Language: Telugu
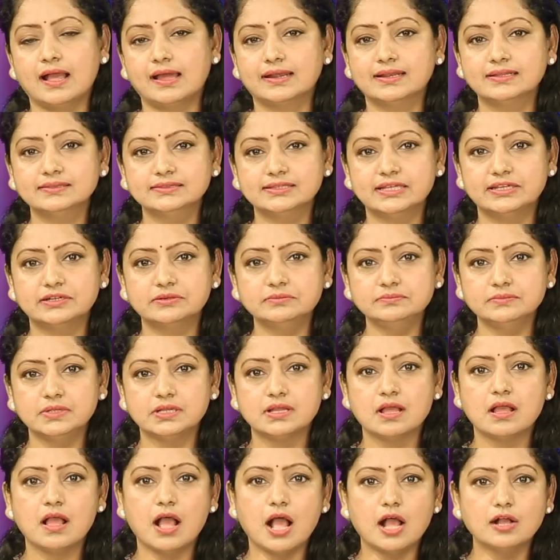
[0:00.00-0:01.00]
అనంతరం
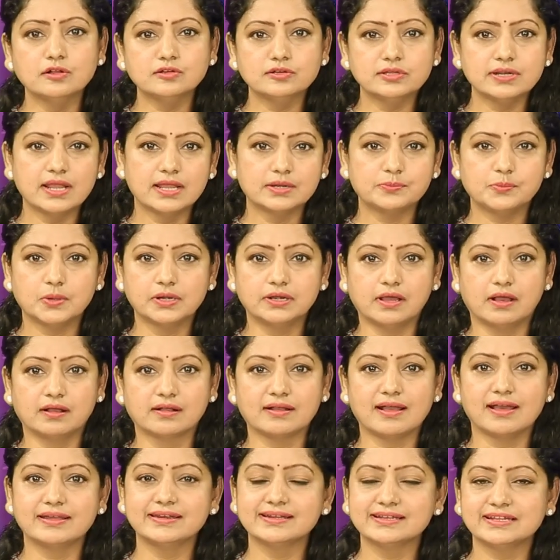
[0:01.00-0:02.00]
అంకురార్పణ
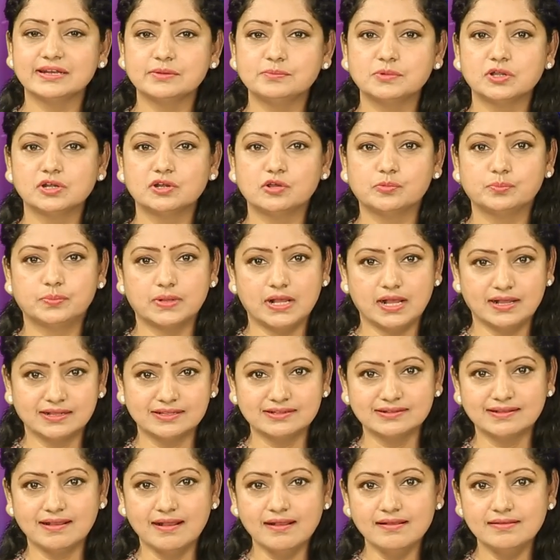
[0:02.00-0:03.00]
కార్యక్రమంలో
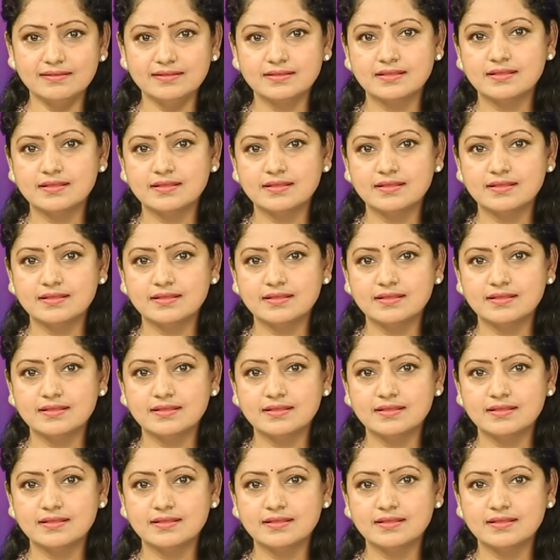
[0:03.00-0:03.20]
భాగంగా